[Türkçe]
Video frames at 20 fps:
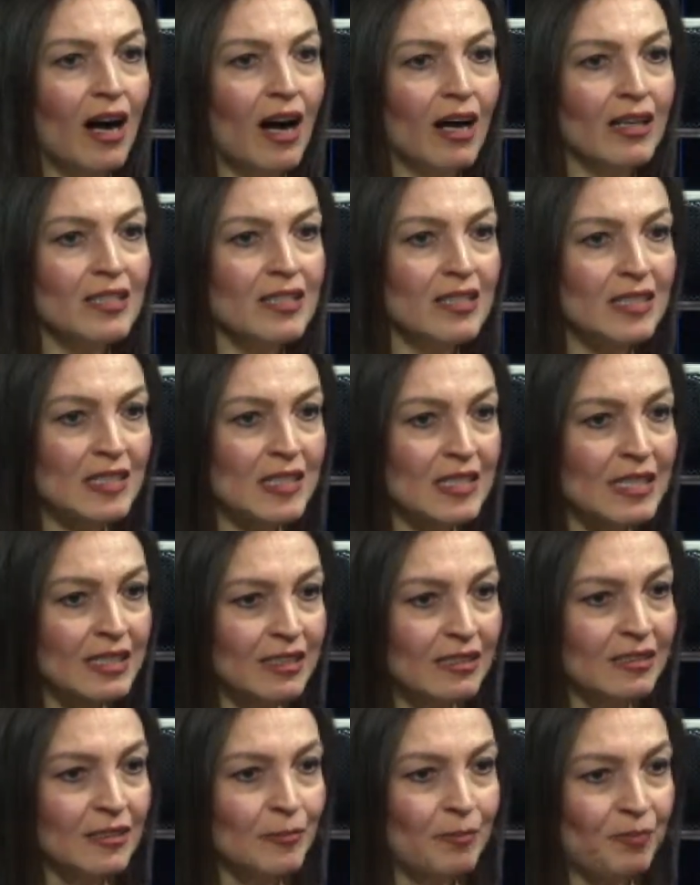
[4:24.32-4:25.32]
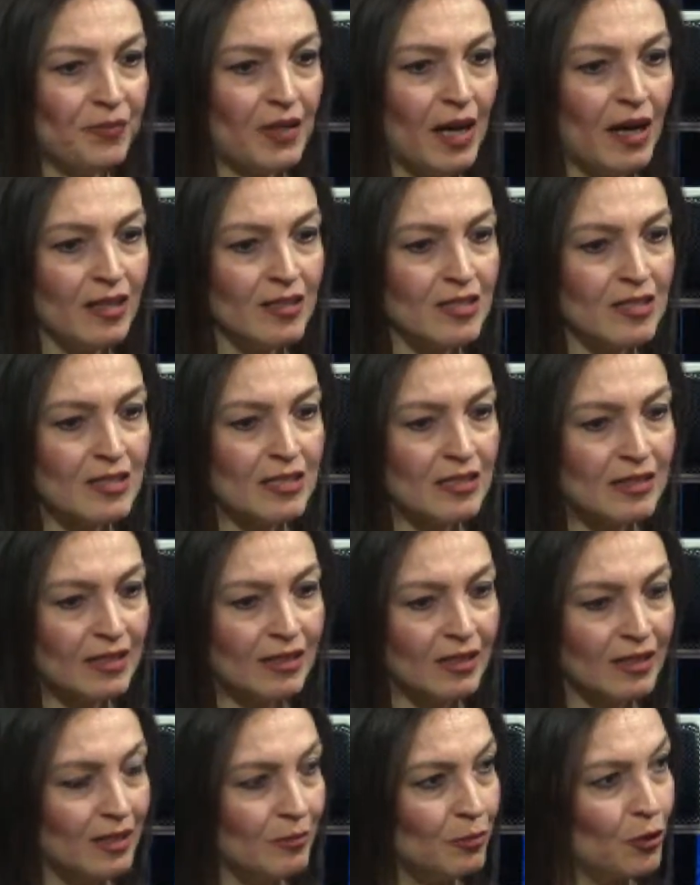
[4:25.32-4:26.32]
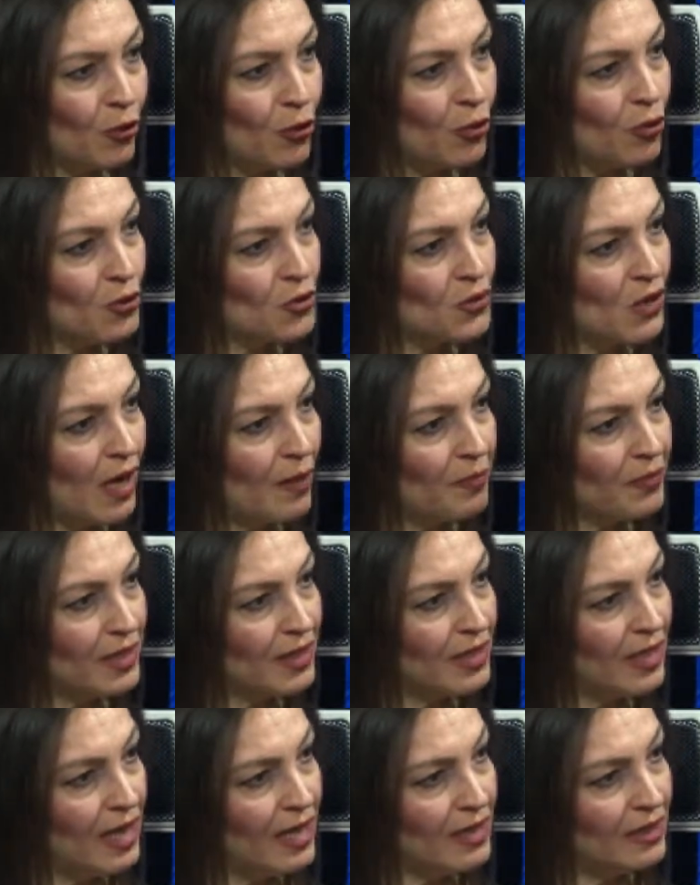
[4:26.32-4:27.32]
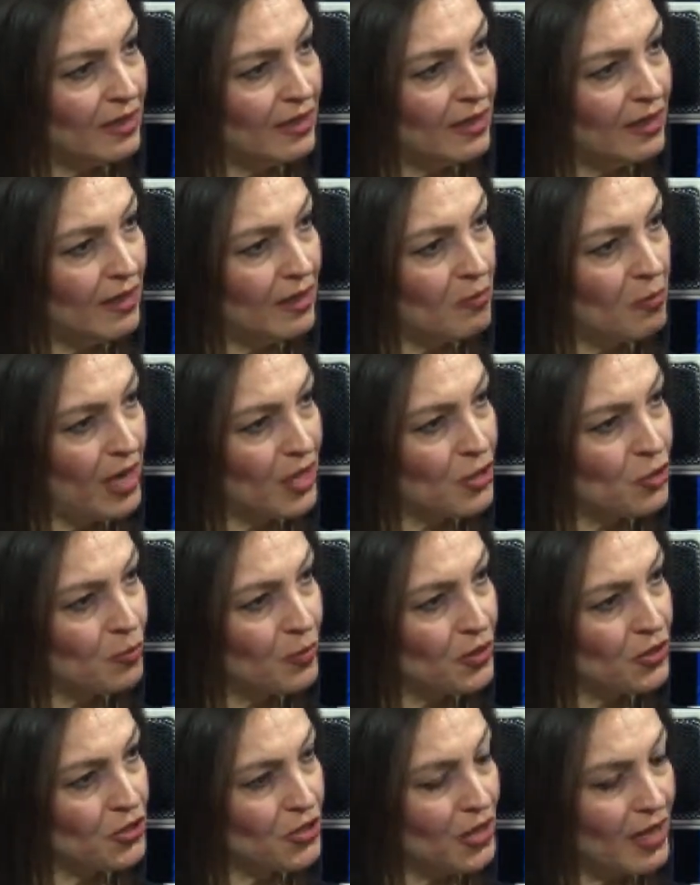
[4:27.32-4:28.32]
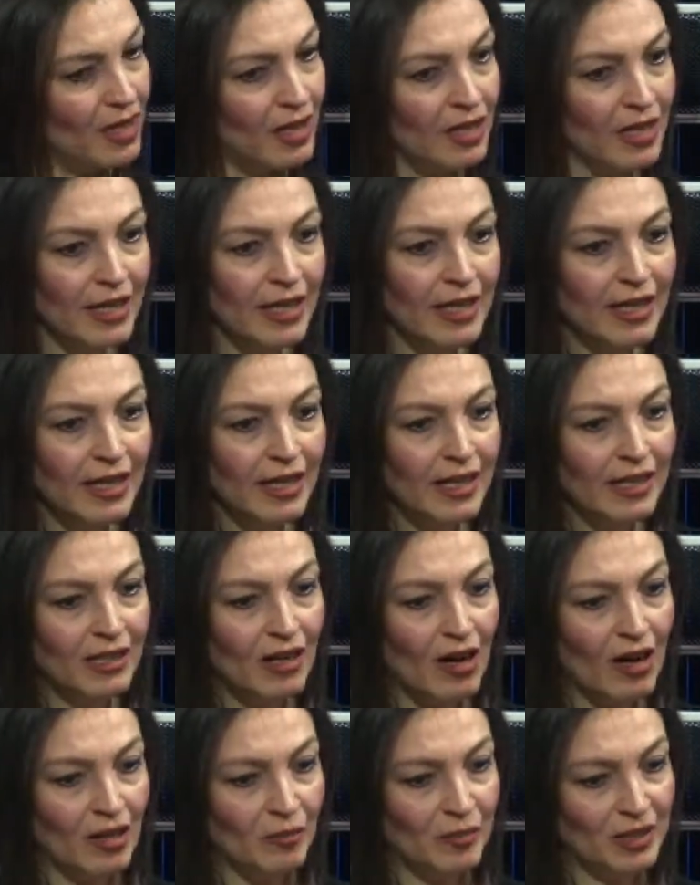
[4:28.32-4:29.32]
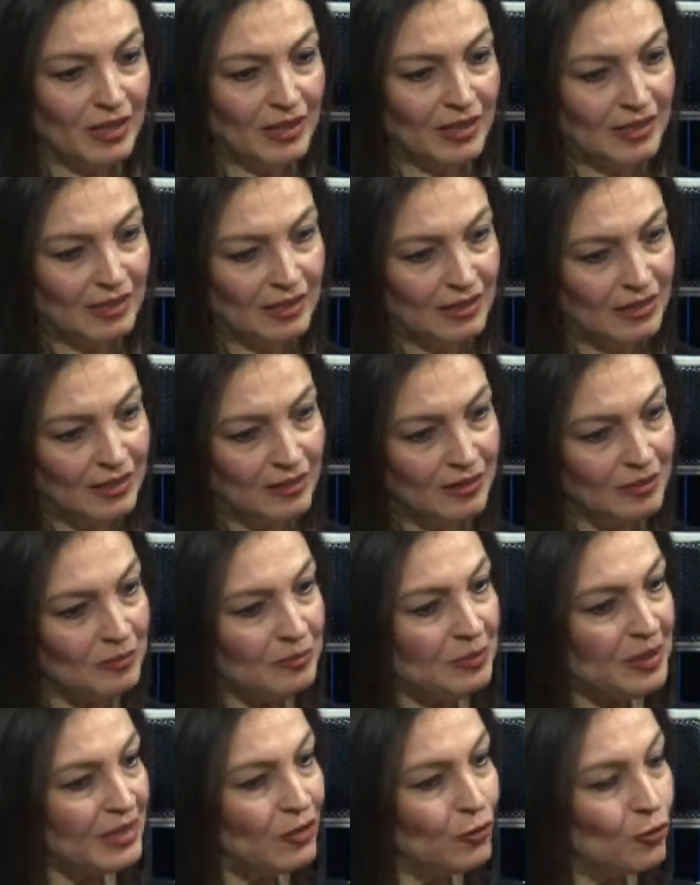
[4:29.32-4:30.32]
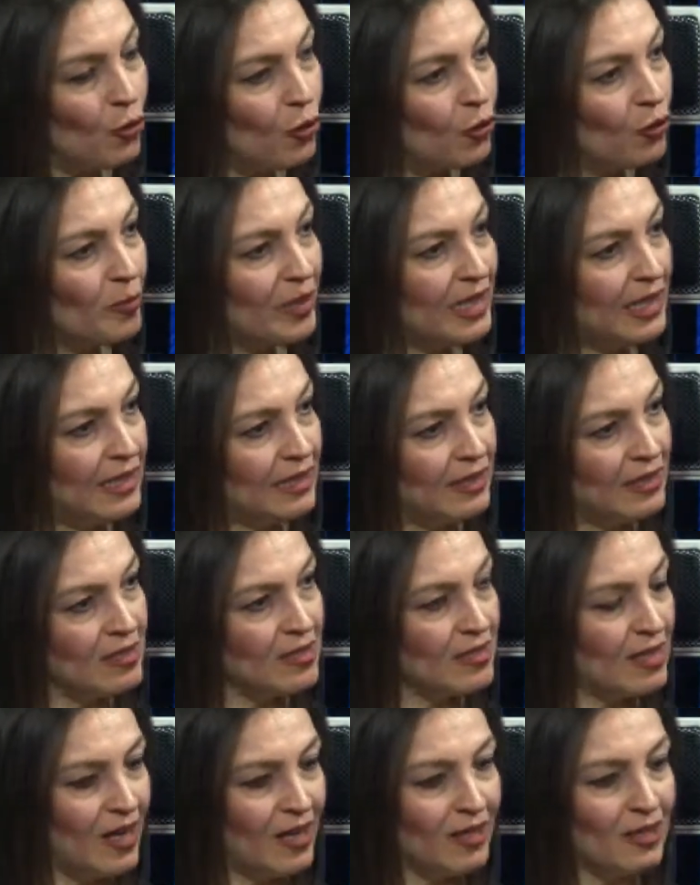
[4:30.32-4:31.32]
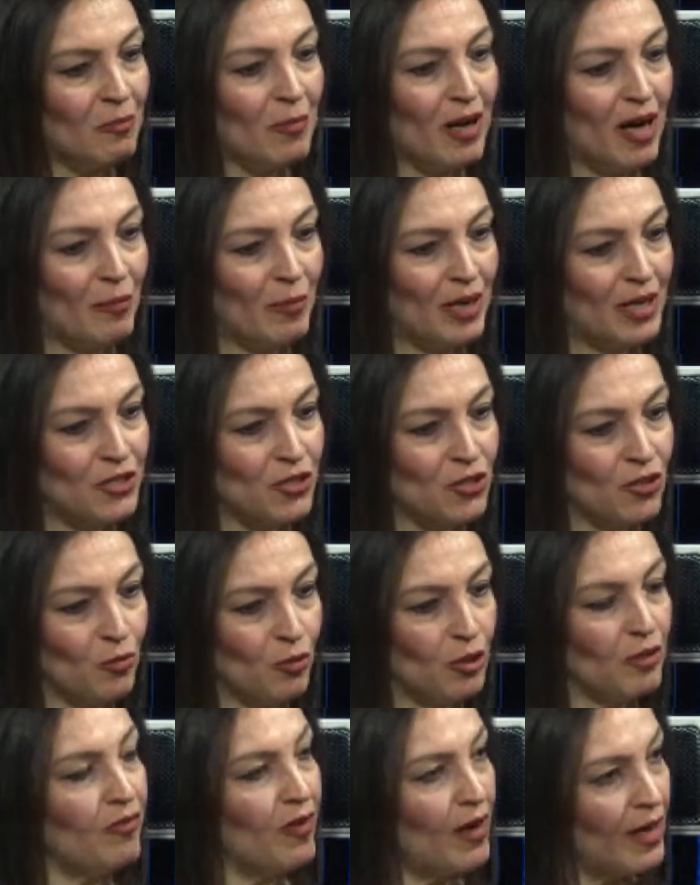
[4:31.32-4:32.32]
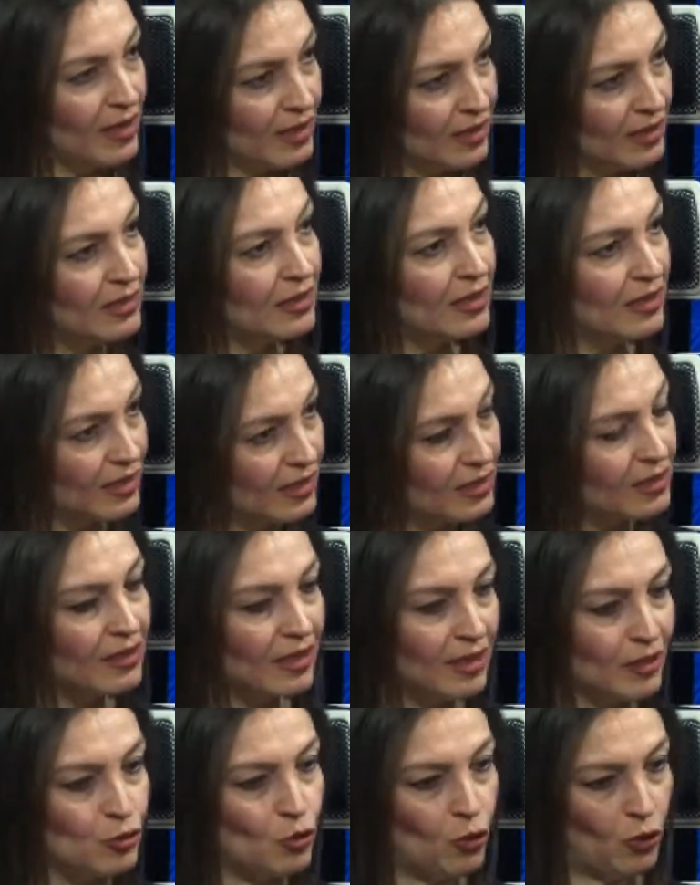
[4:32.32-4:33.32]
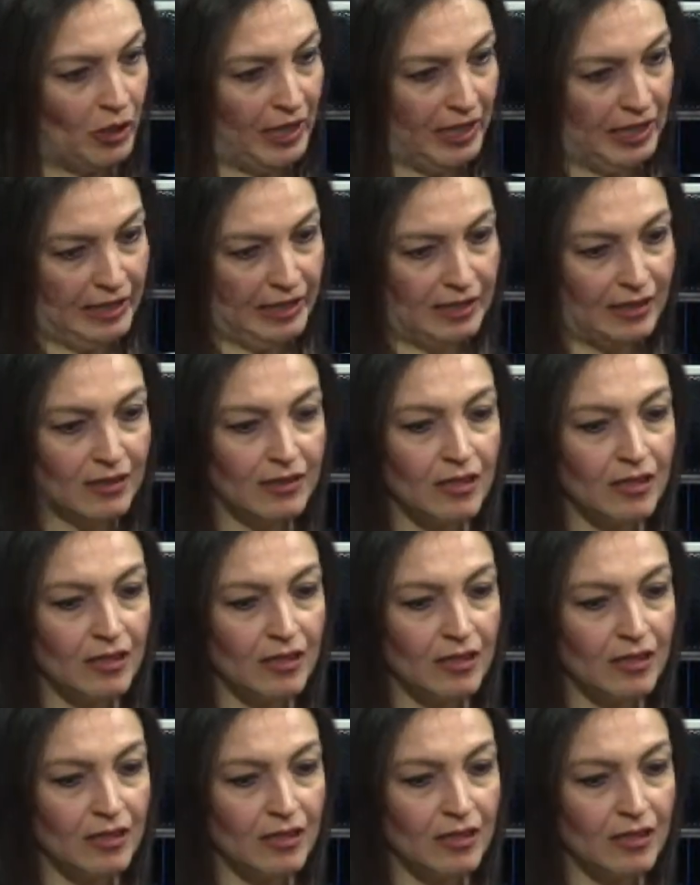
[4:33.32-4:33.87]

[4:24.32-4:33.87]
sıyrılıp daha steril bir ortamda kendileriyle baş başa kalmalarını, bir görmelerini sağlama amaçlı böyle farkındalık atölyeleri.